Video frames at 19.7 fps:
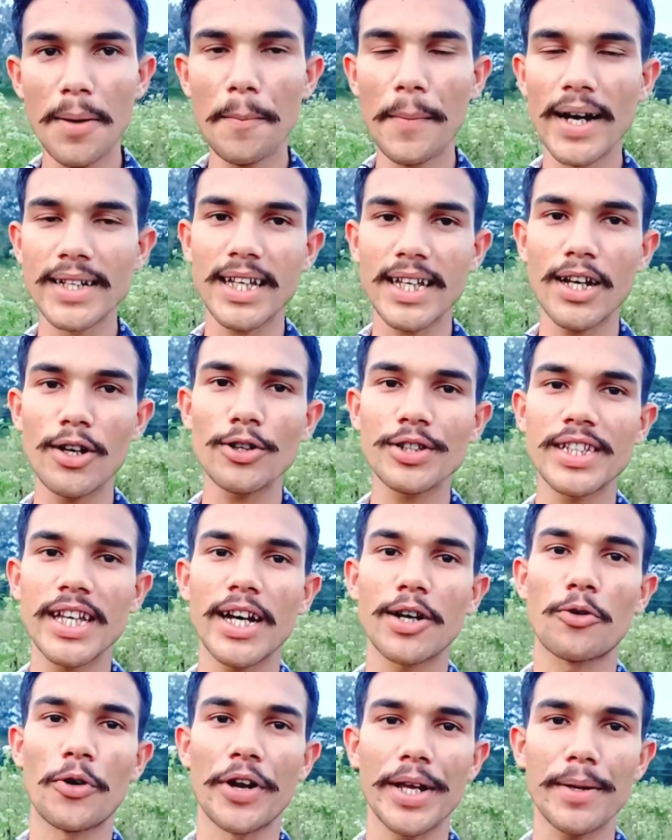মাঝখানো যে
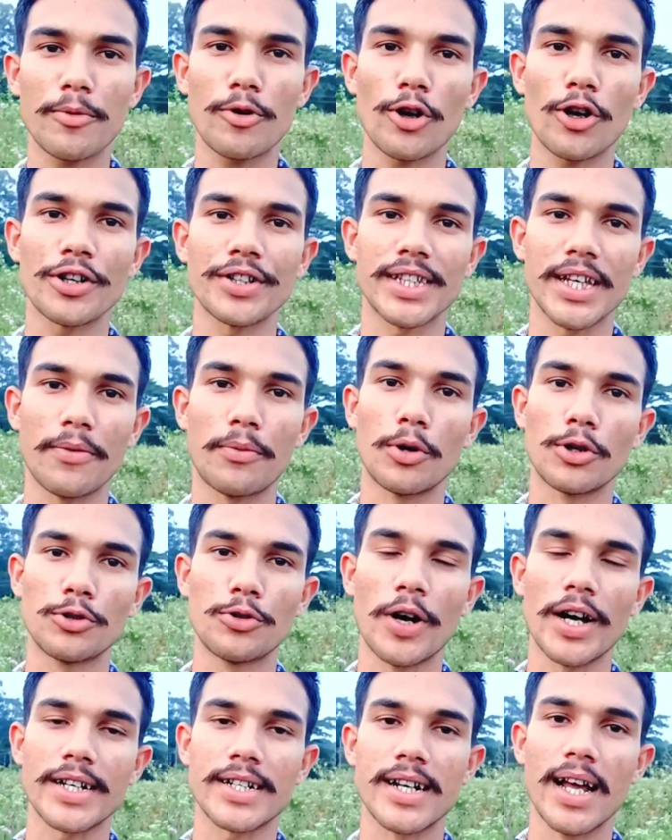গরিব ঘরের যে
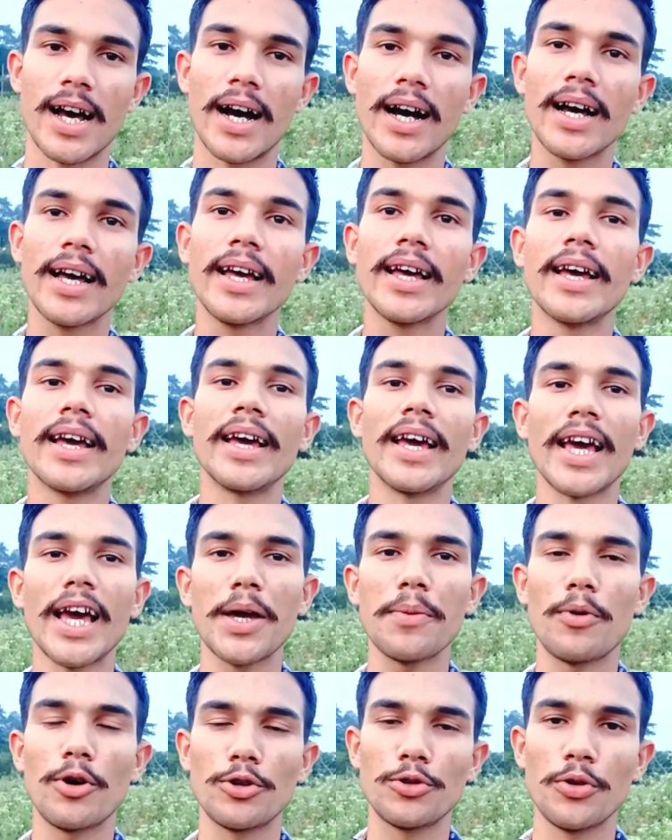বন্ধু আসলা
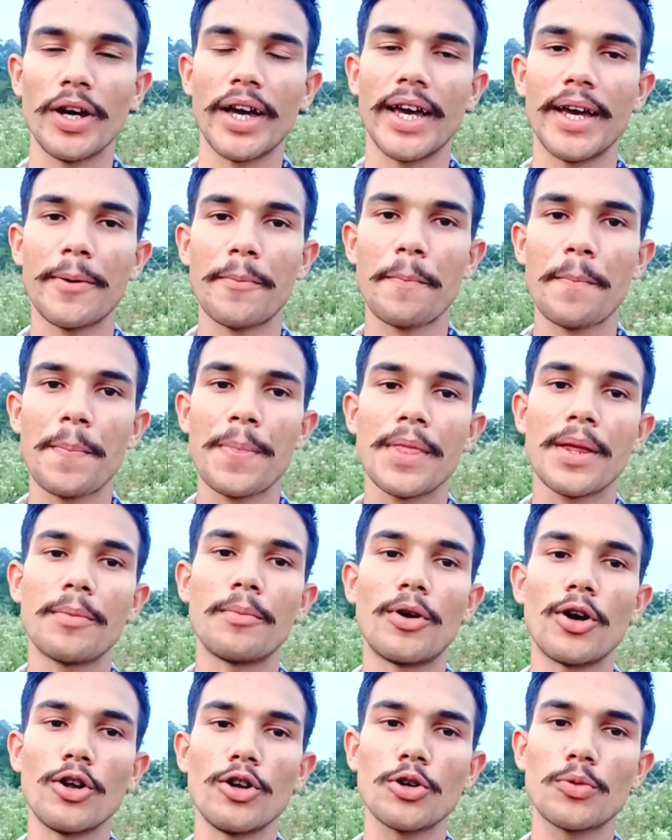এই বন্ধুয়ে
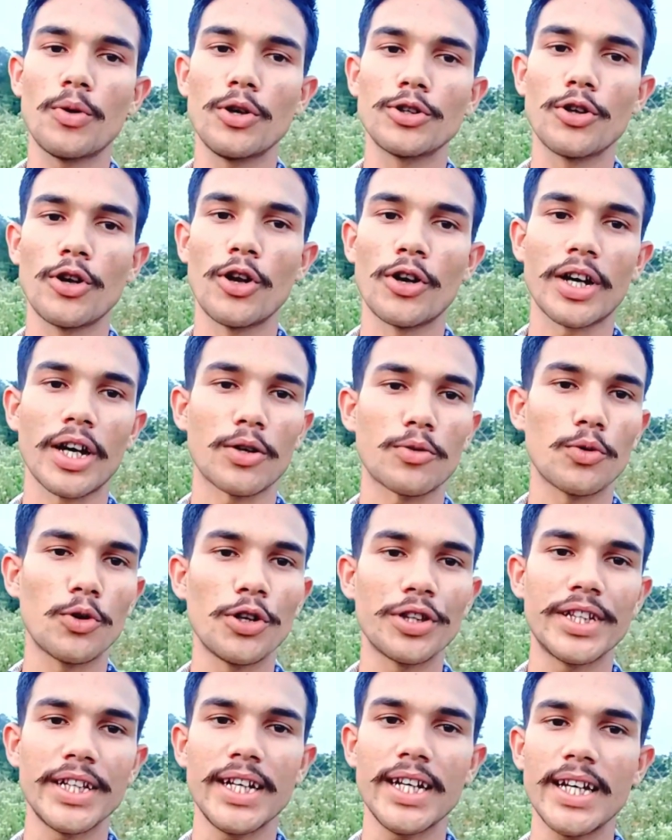বড়লোক বন্ধুর লগে
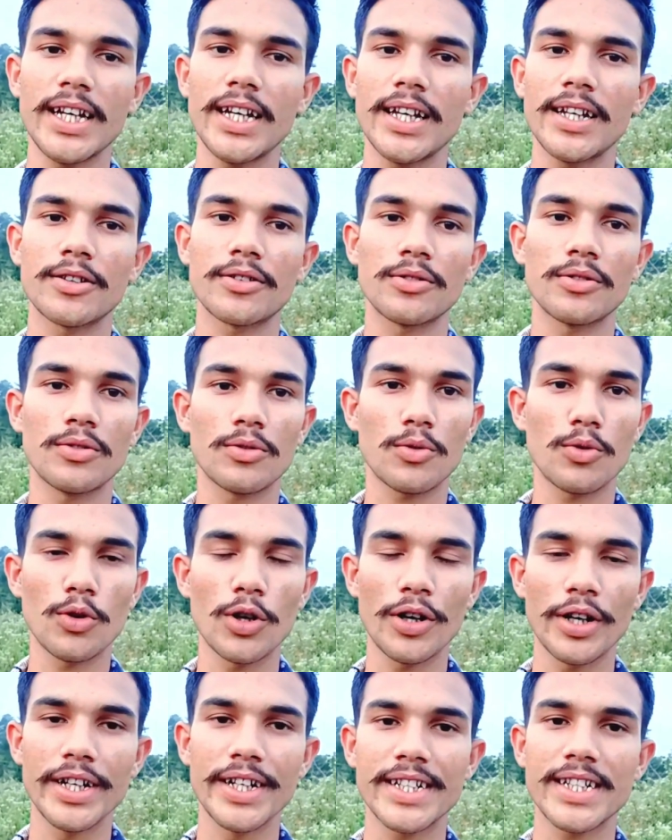কোনোদিন
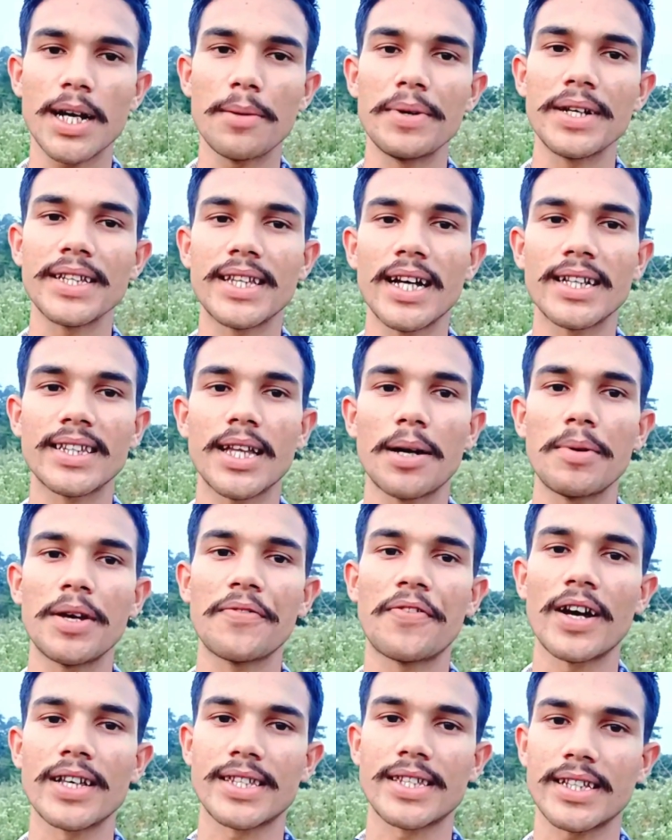কোনো ইনসামি দান দামি
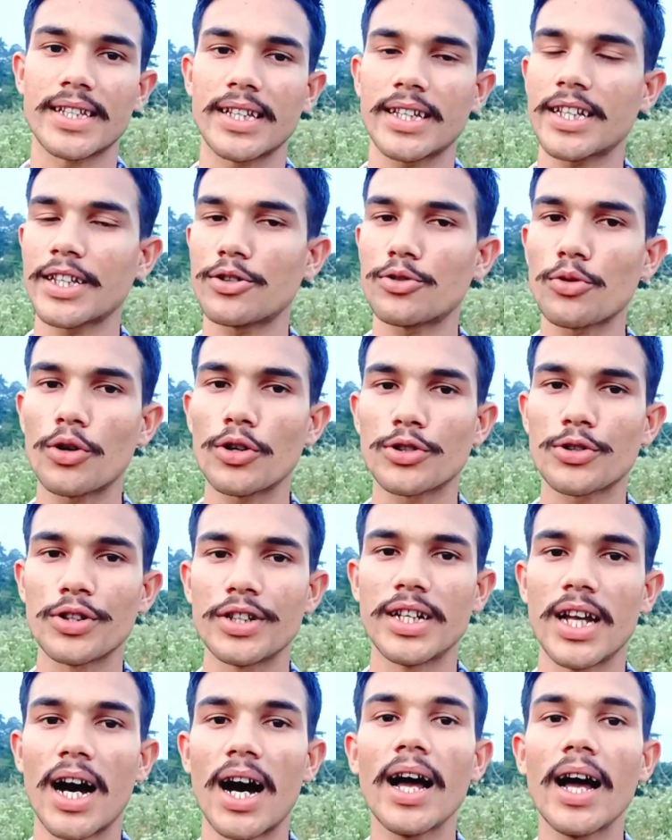ফাঁসি কি কিচ্ছু
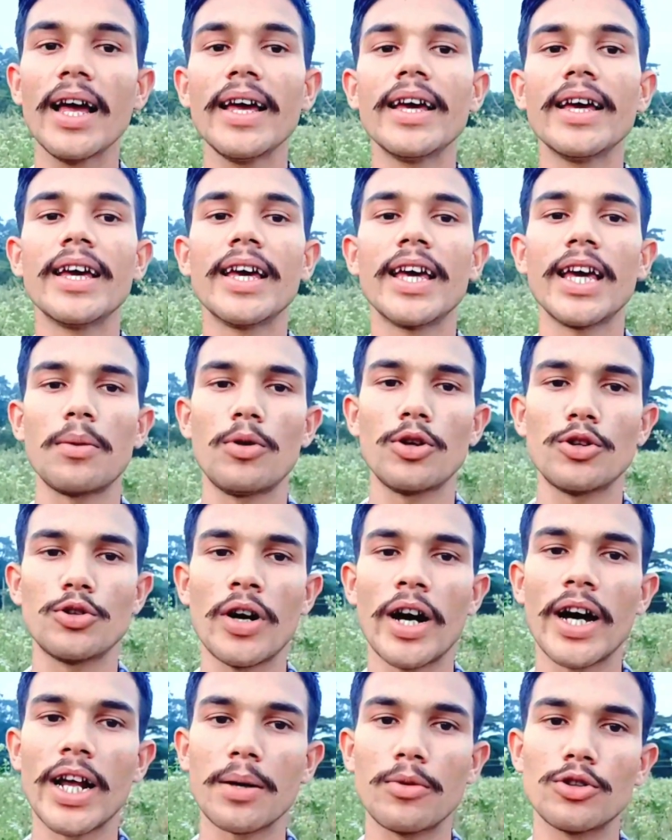করছেন না এক বন্ধু
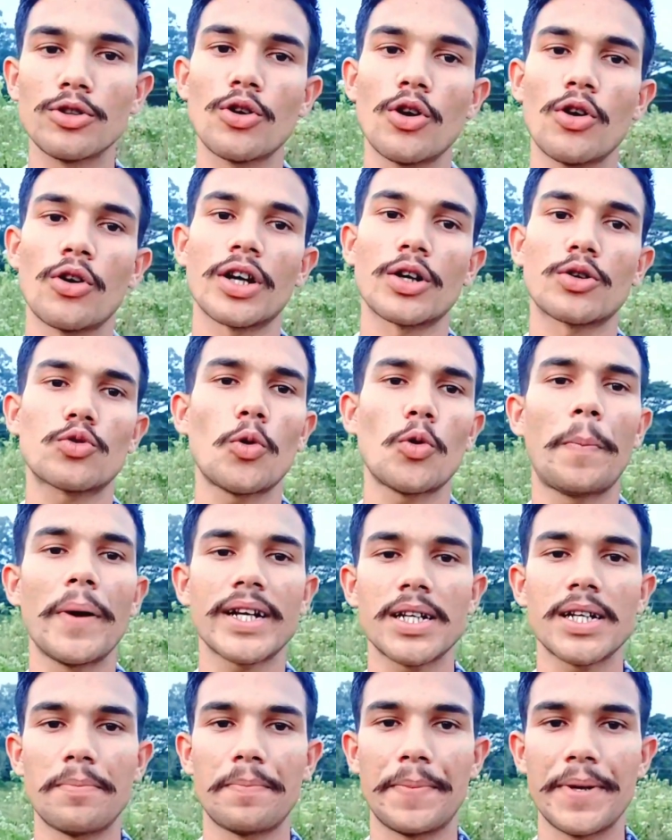আর বন্ধুর লগে খুব
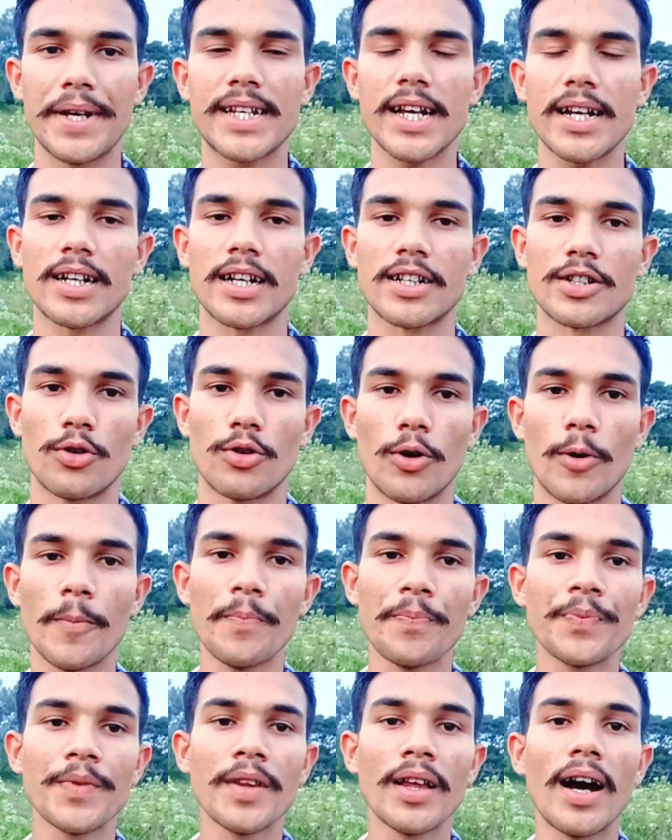বেশি বিশ্বাস আসলো
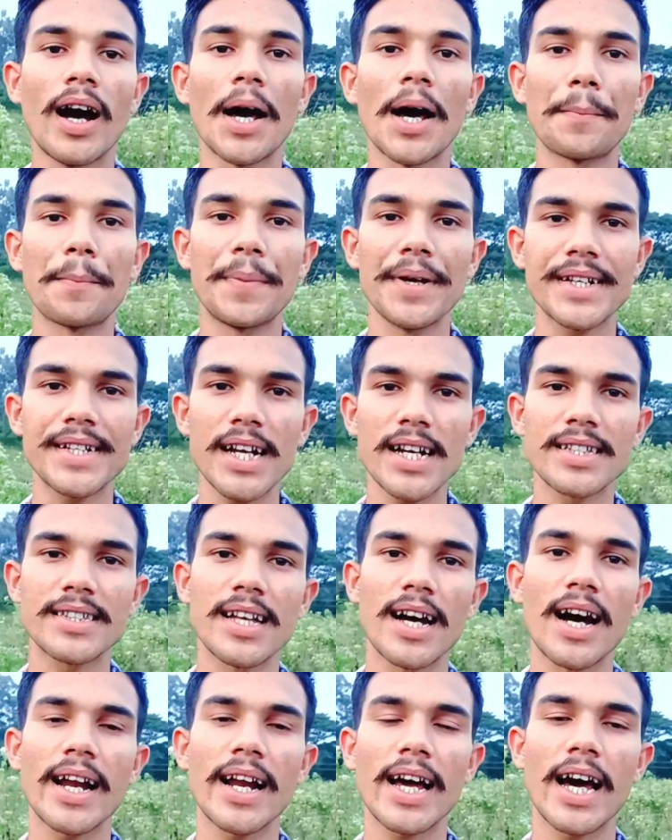আর বিশ্বাস
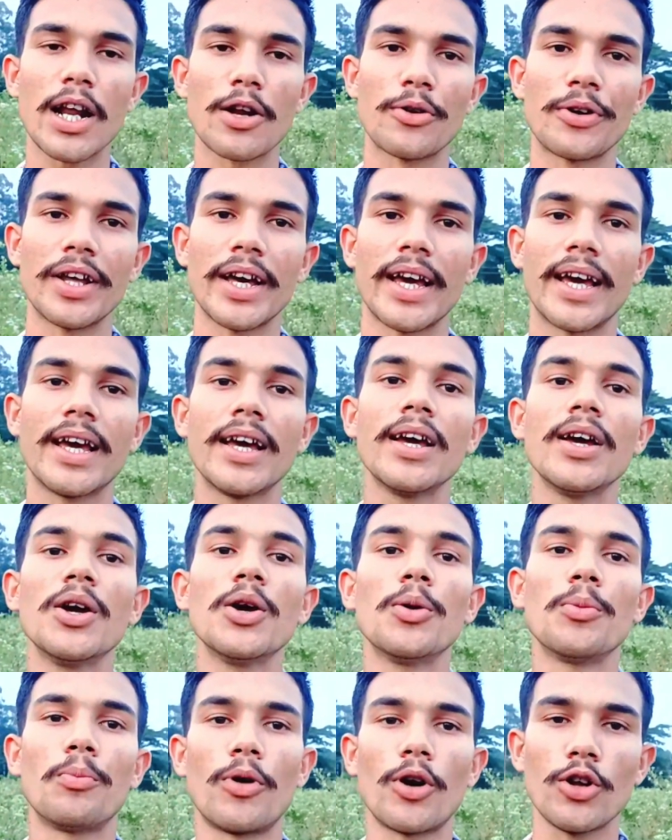তাহার কারণে
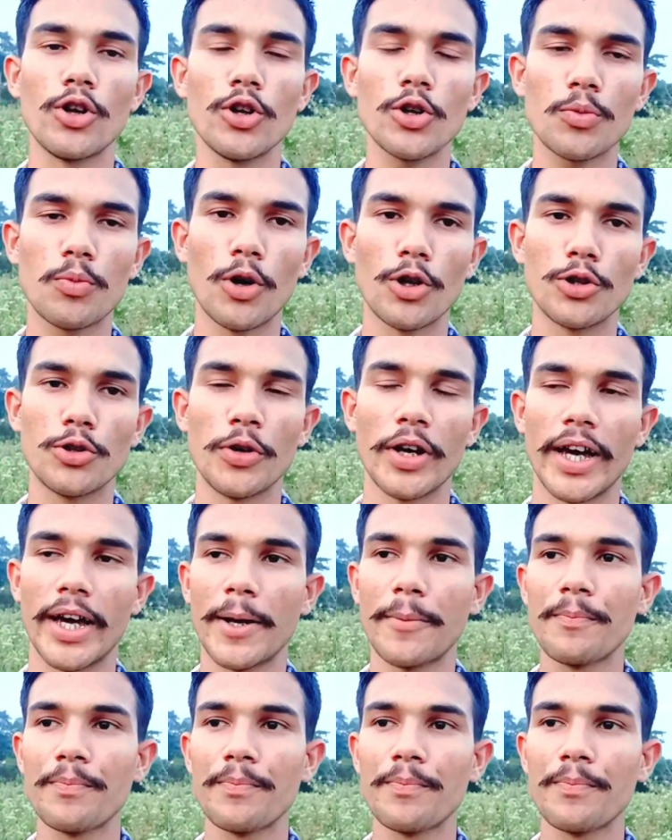বড়লোক বন্ধুয়ে